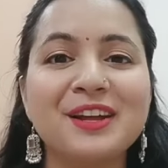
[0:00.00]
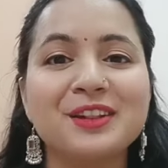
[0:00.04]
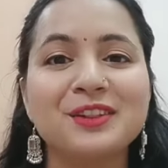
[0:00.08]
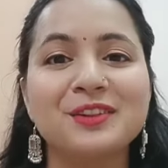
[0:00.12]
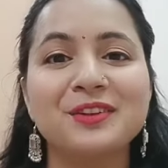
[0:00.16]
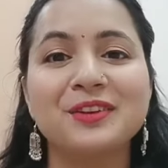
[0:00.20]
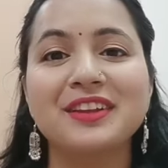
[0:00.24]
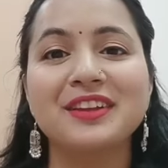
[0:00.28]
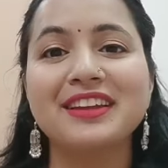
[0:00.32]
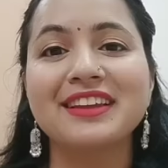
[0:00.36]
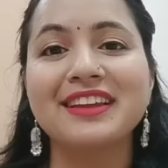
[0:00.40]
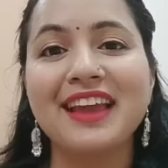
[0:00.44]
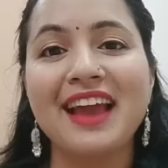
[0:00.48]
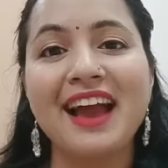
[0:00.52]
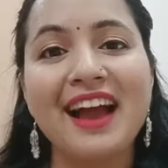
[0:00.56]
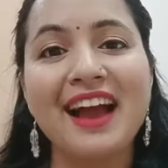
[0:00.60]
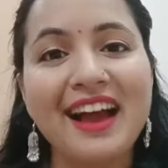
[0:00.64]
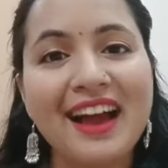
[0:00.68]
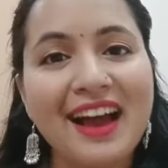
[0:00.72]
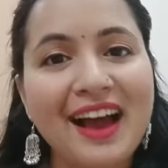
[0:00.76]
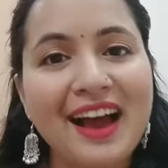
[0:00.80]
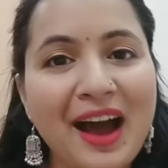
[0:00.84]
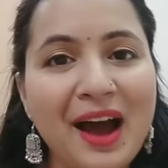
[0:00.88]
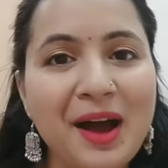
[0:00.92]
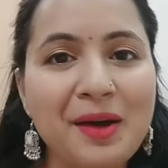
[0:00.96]
तो क्या
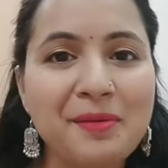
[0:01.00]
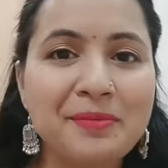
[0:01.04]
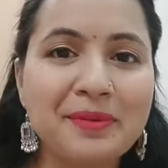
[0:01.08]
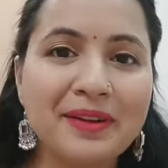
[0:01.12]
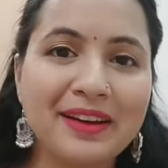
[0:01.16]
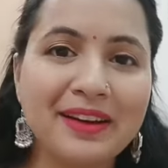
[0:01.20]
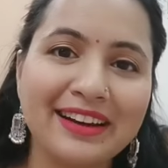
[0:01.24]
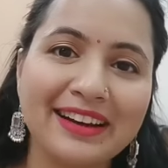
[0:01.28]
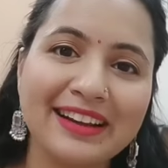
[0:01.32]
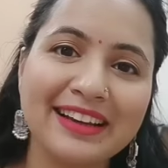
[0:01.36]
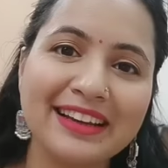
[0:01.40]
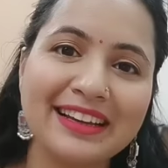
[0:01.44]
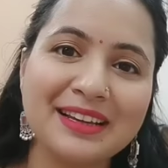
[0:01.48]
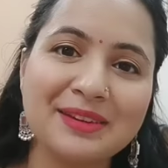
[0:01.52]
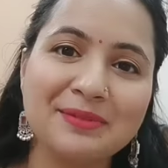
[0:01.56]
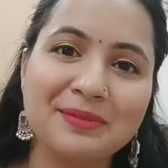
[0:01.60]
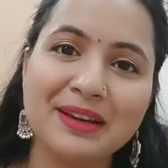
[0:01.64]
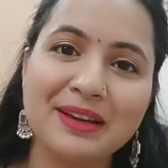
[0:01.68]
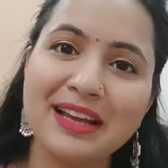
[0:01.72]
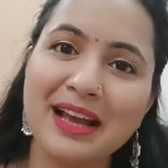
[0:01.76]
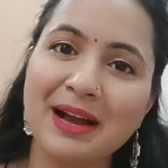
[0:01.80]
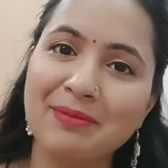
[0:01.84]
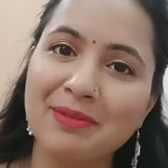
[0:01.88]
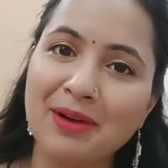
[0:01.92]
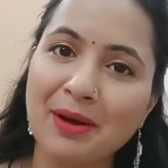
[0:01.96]
आप करें कि
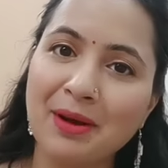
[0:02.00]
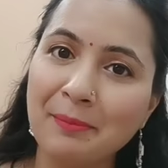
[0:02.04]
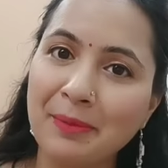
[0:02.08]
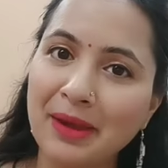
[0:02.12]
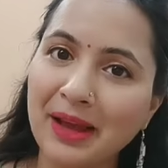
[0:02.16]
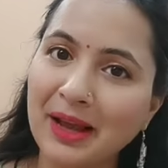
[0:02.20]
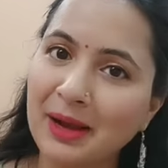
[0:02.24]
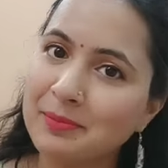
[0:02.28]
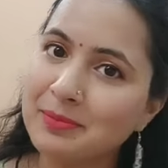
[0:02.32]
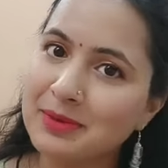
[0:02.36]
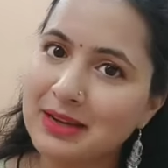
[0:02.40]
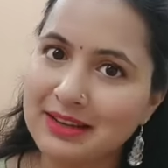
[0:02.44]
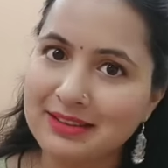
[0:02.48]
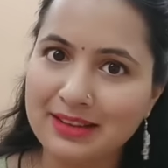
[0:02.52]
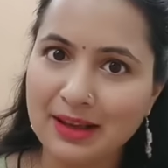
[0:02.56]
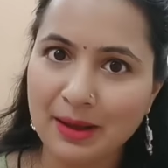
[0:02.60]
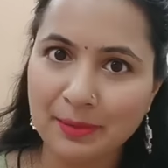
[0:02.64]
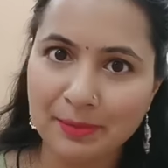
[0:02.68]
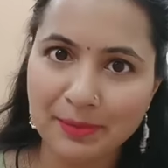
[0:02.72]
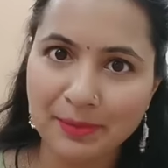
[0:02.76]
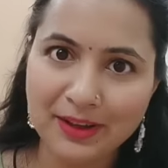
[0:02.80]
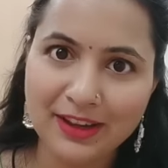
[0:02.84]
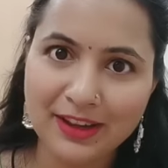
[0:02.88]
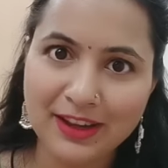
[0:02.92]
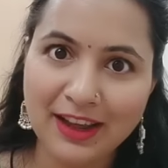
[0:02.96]
भाई आपका मेकअप जैसा
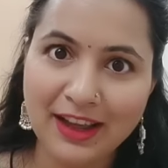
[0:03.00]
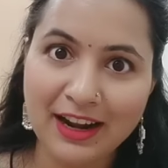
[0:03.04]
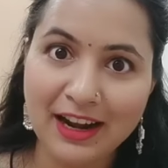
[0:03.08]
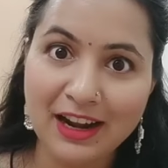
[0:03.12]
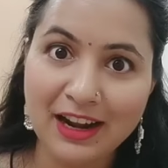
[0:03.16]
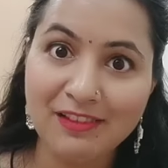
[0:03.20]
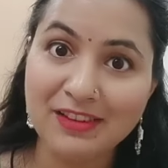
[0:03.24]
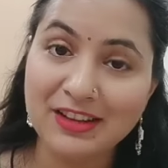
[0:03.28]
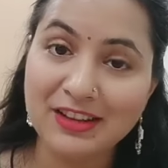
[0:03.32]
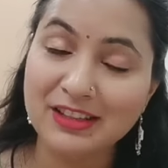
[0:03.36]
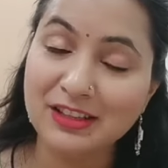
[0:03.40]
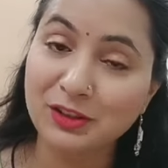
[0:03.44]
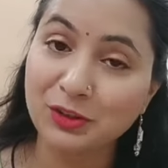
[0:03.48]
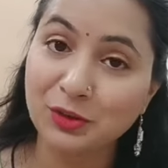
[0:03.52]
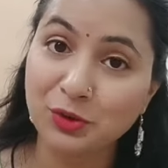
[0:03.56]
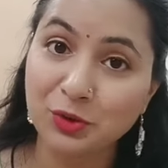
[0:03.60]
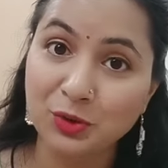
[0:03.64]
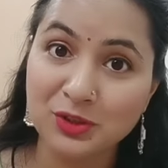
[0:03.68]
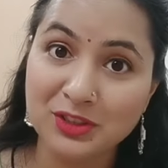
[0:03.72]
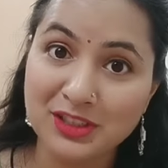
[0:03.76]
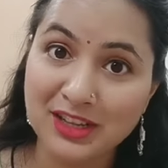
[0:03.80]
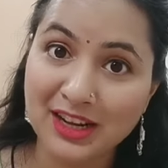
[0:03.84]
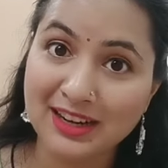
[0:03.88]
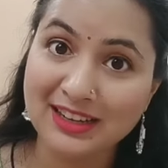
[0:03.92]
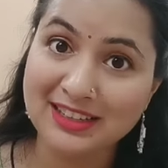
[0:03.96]
आपने किया है ना वैसे दो
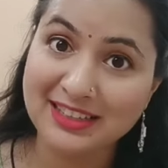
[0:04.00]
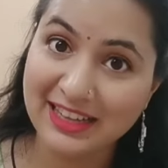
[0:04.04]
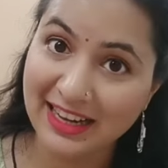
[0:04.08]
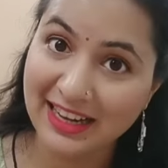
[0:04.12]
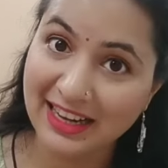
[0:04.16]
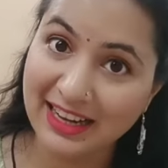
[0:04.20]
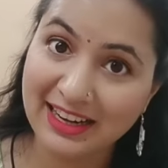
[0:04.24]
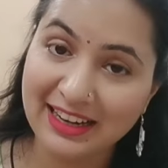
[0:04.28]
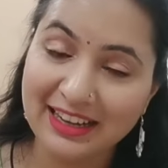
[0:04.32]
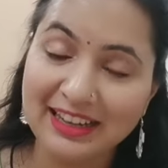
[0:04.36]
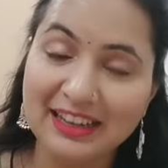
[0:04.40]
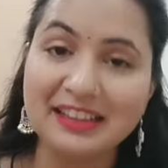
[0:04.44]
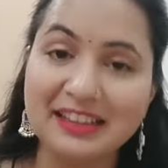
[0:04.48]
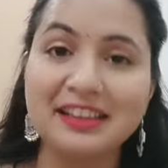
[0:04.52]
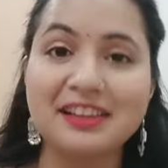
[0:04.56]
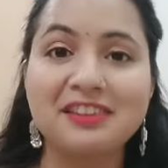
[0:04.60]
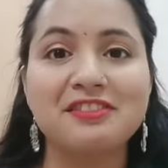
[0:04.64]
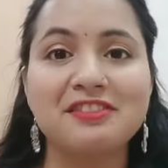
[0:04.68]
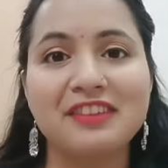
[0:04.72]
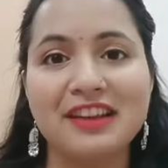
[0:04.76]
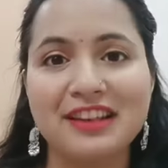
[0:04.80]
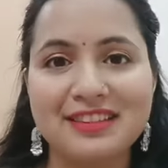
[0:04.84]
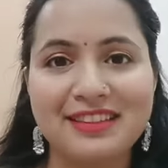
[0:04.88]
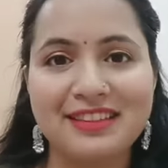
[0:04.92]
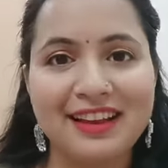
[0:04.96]
चार छह घंटे तक
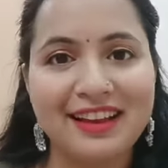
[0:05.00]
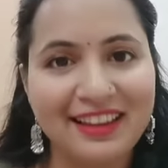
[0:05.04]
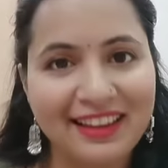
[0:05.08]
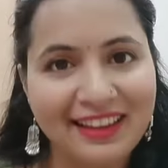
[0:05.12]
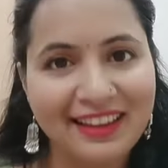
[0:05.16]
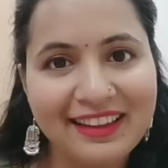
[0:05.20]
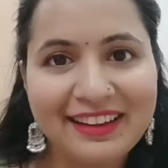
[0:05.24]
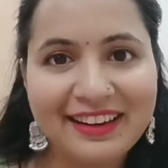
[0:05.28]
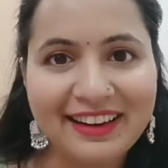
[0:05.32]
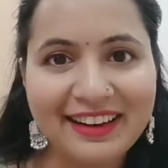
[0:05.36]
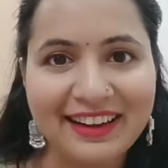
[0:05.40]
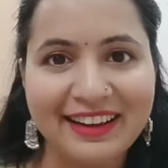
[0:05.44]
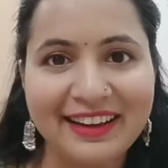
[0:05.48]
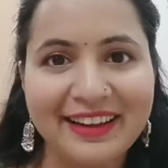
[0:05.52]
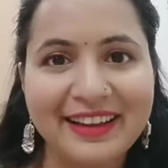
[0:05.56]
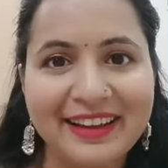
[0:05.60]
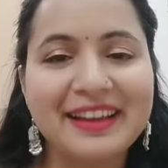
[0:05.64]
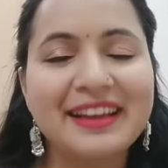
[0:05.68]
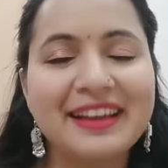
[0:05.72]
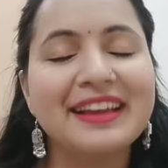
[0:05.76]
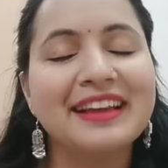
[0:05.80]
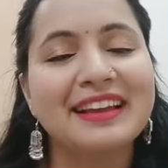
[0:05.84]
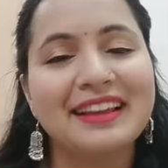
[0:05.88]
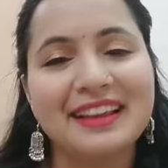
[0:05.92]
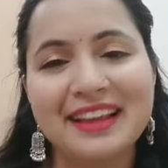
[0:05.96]
वैसा ही रहे
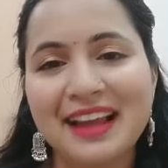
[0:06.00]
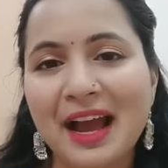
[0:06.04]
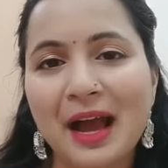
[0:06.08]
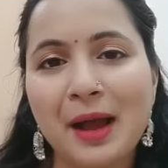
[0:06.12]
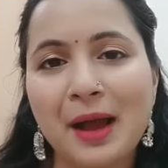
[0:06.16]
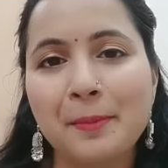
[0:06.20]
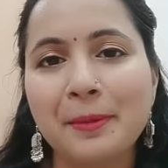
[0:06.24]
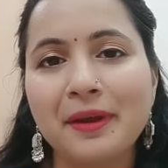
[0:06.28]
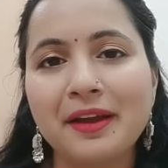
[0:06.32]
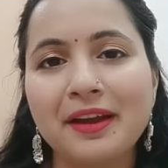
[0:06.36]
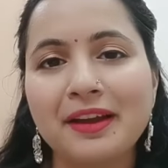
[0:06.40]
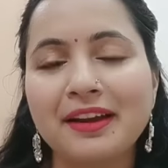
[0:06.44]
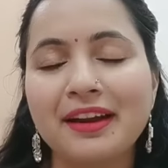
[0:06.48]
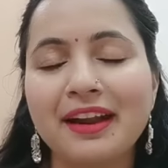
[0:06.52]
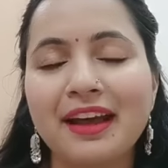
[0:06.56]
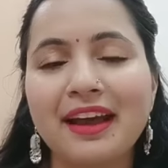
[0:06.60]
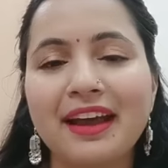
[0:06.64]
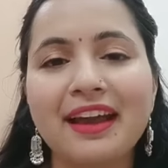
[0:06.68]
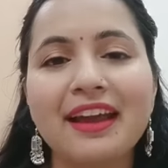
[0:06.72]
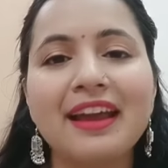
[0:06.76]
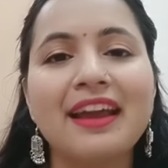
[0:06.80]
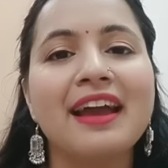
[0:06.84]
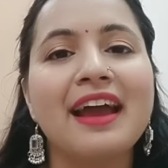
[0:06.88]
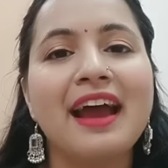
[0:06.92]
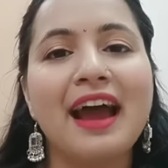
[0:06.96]
क्या आपने करना
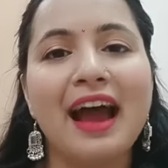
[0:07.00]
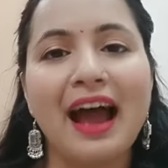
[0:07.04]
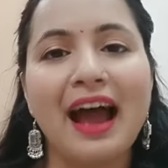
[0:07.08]
है